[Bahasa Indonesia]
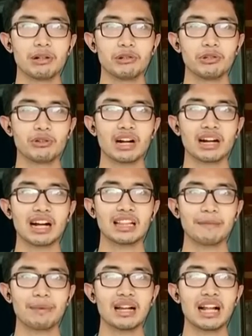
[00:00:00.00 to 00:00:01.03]
penunjukan
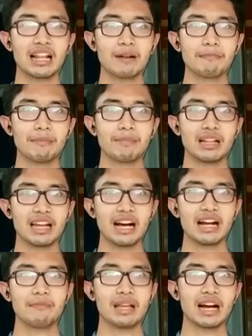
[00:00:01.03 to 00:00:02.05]
KTP dalam
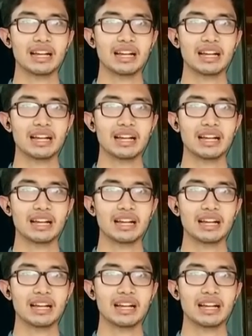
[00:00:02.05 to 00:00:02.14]
pembelian